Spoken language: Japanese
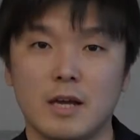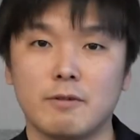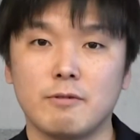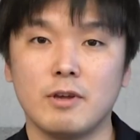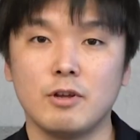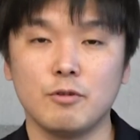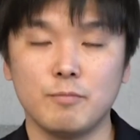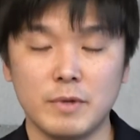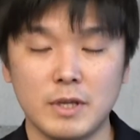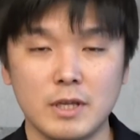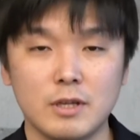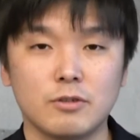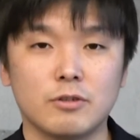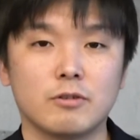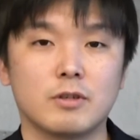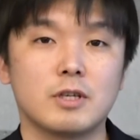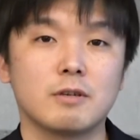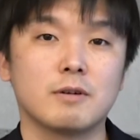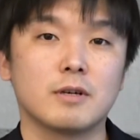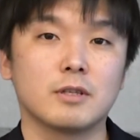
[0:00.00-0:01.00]
ウェルビーイングと
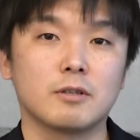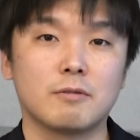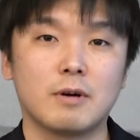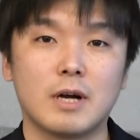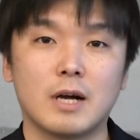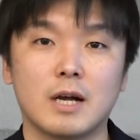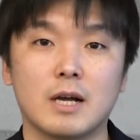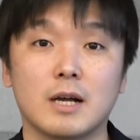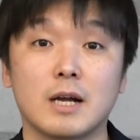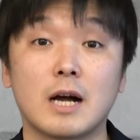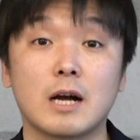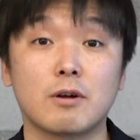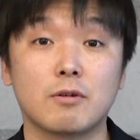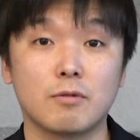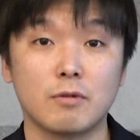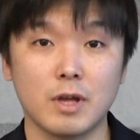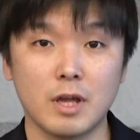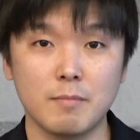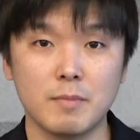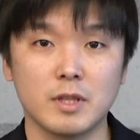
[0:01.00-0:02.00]
いうキーワードは学
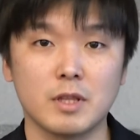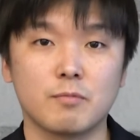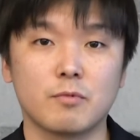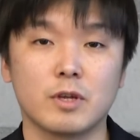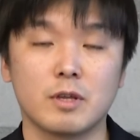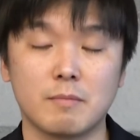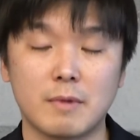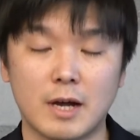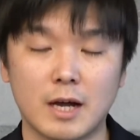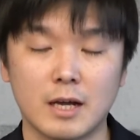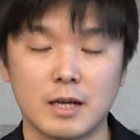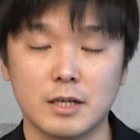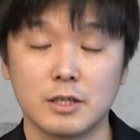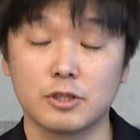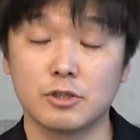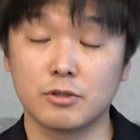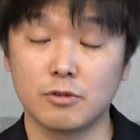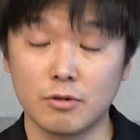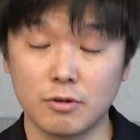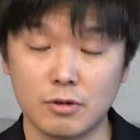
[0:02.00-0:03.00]
校現場でも今
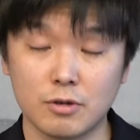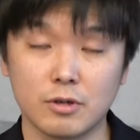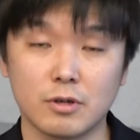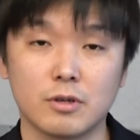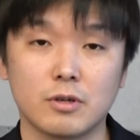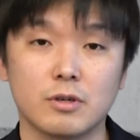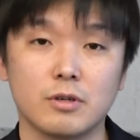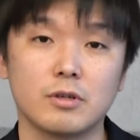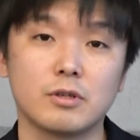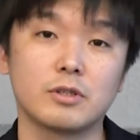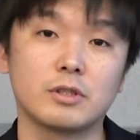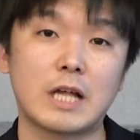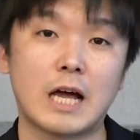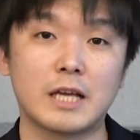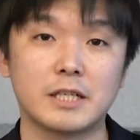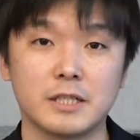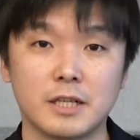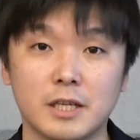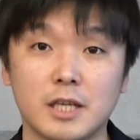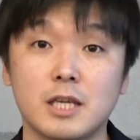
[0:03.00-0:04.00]
すごく
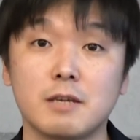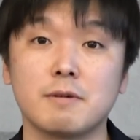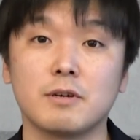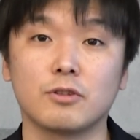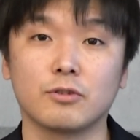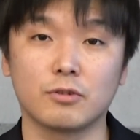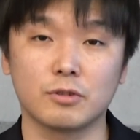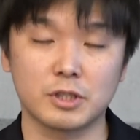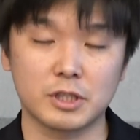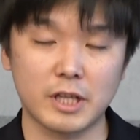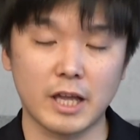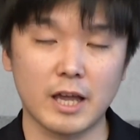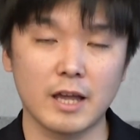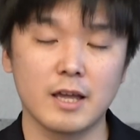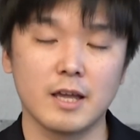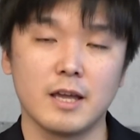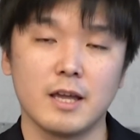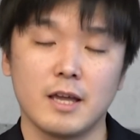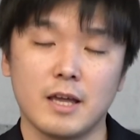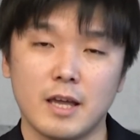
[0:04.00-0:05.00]
大事なキーワードとして、
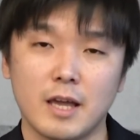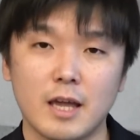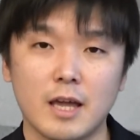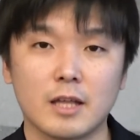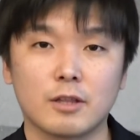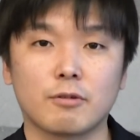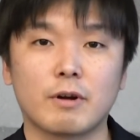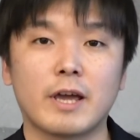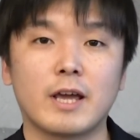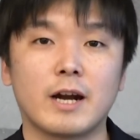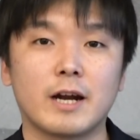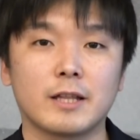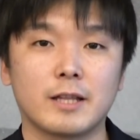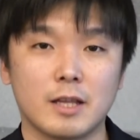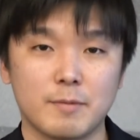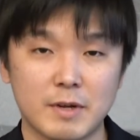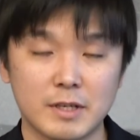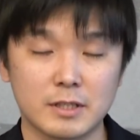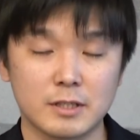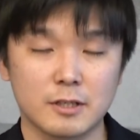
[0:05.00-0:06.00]
え捉えられ
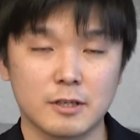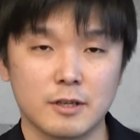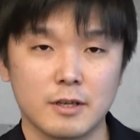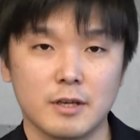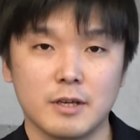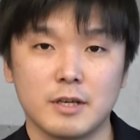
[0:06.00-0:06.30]
ています